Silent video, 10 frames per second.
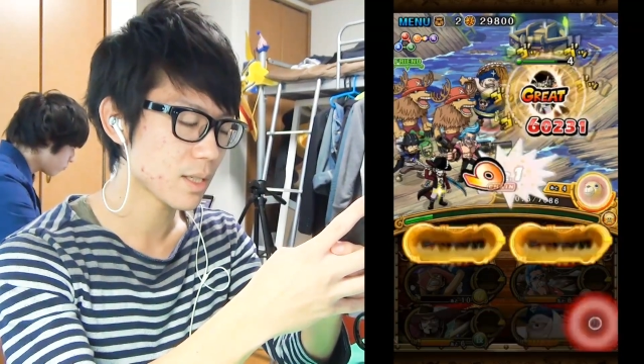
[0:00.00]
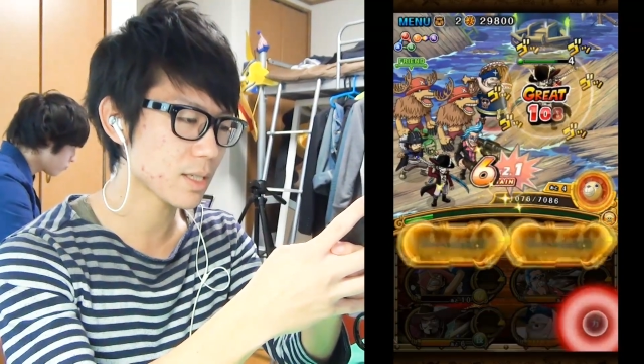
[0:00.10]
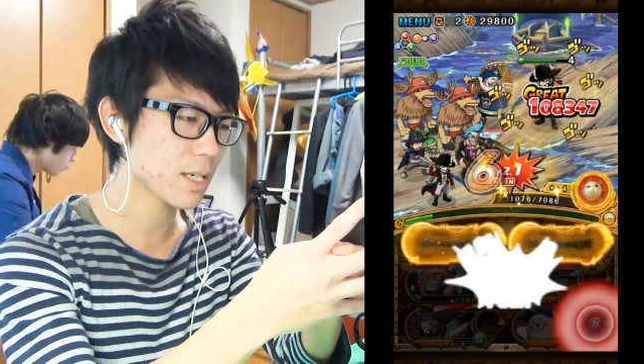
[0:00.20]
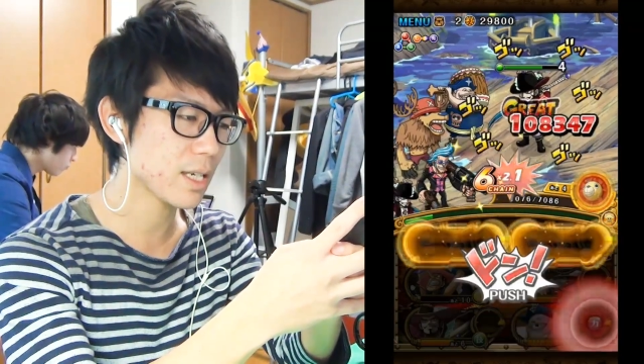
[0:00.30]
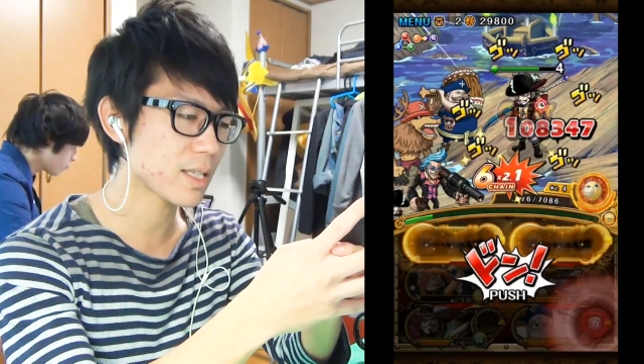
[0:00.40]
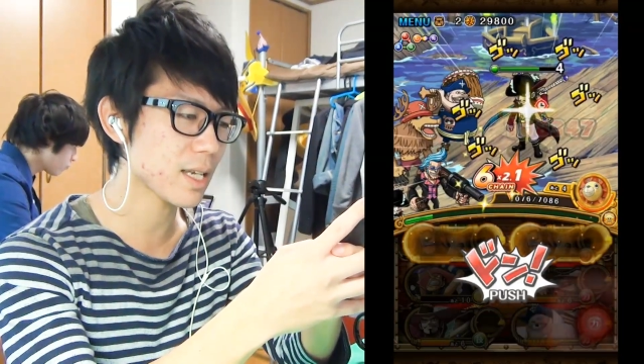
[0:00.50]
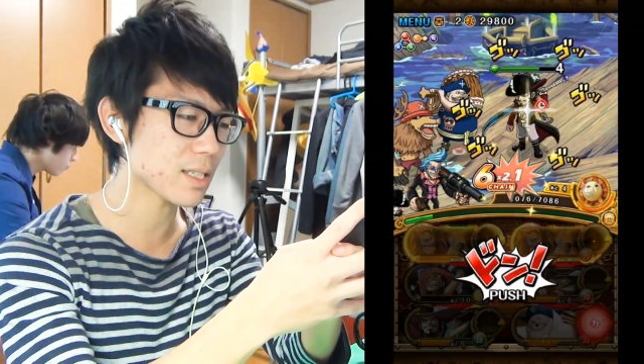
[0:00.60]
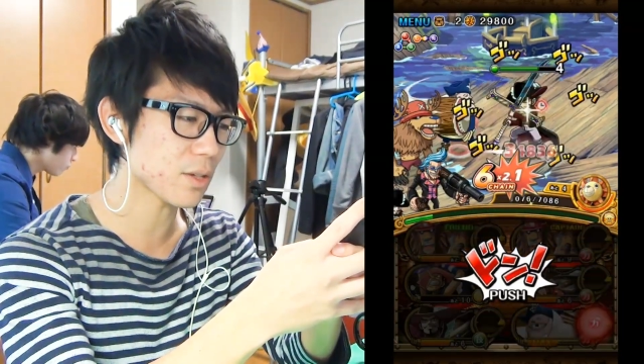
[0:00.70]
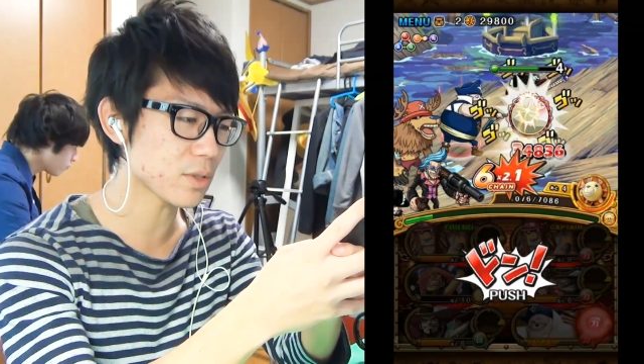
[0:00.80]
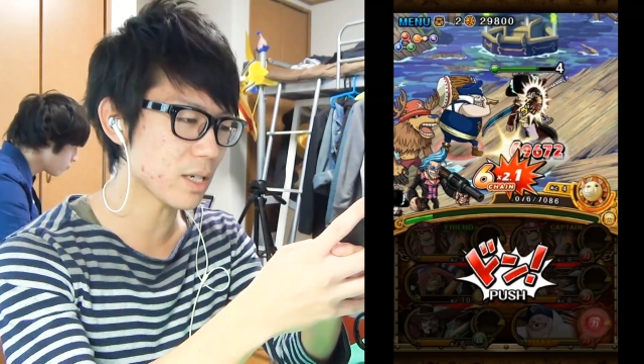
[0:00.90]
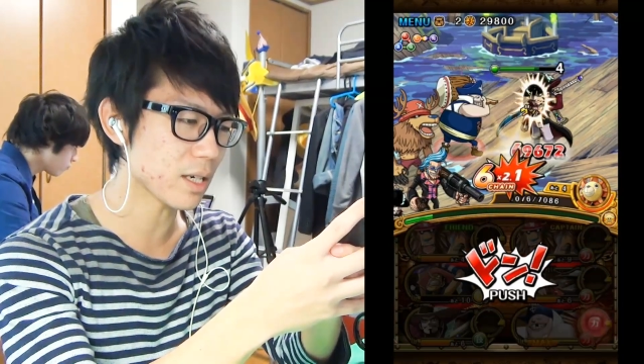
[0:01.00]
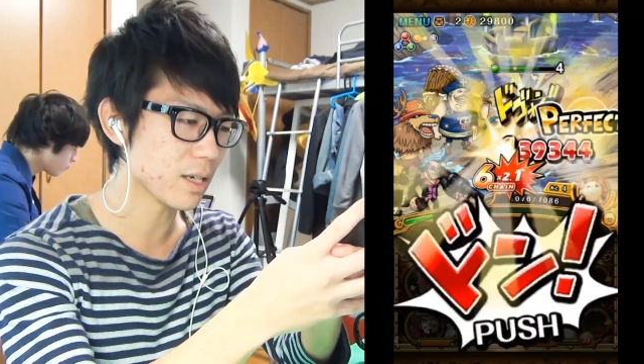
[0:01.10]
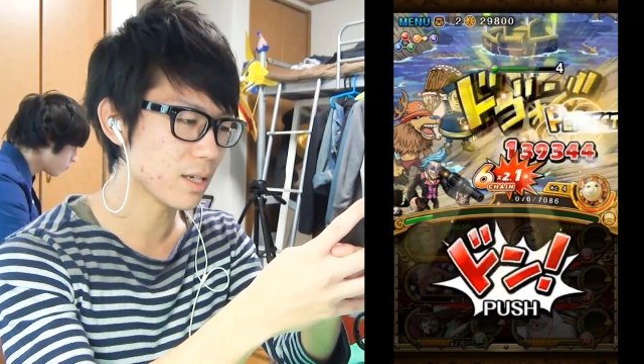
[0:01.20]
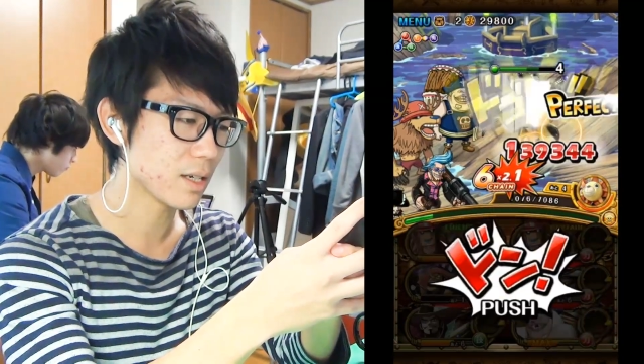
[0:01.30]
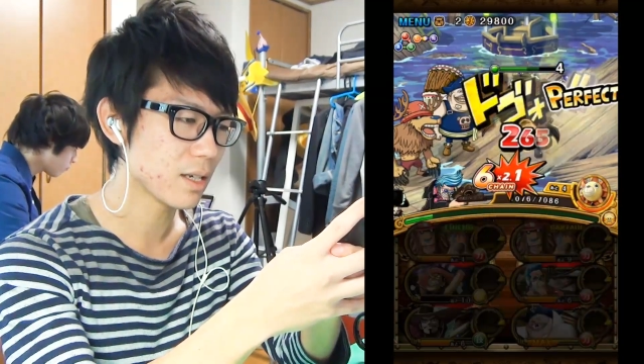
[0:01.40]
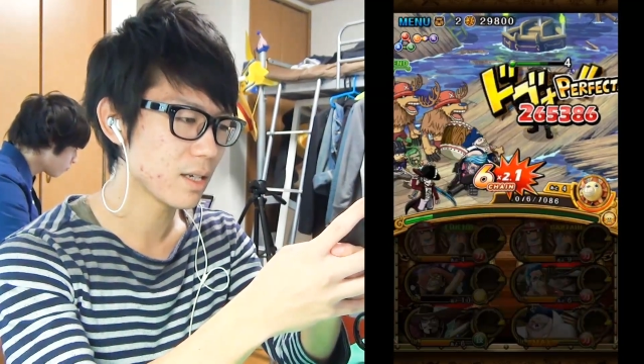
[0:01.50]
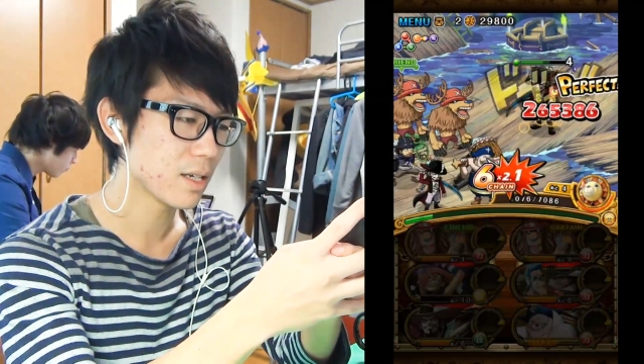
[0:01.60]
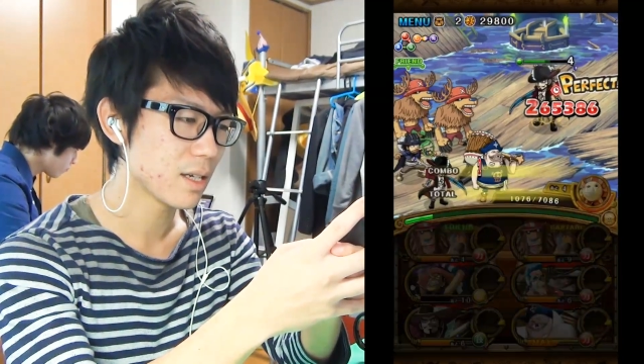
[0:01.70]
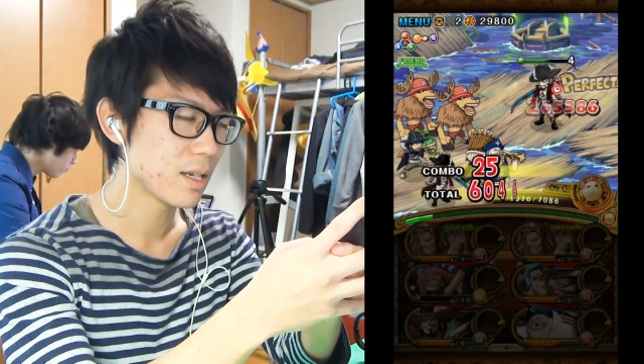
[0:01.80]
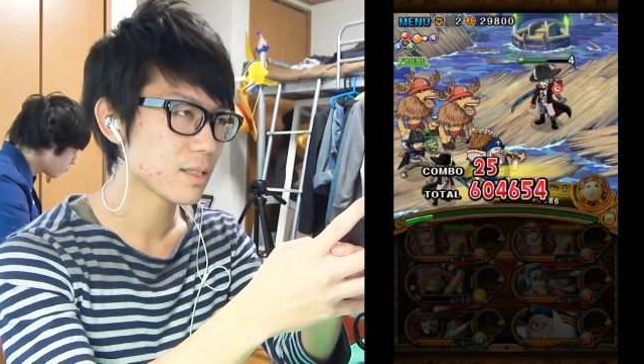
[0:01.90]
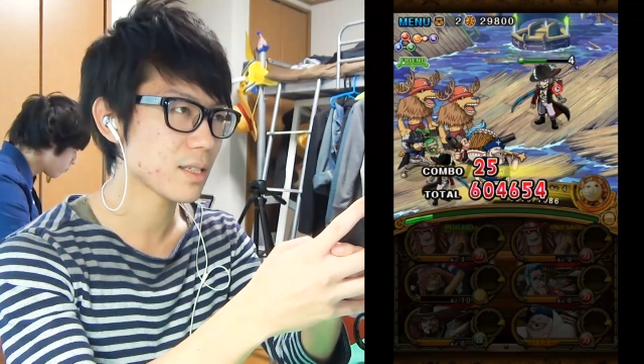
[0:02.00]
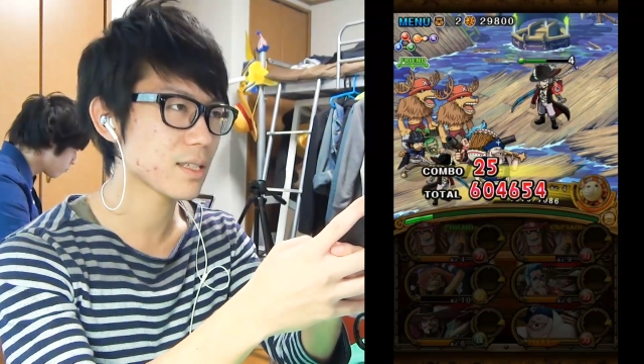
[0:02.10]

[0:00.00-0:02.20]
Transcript: さすがに一旦じゃ倒せないさ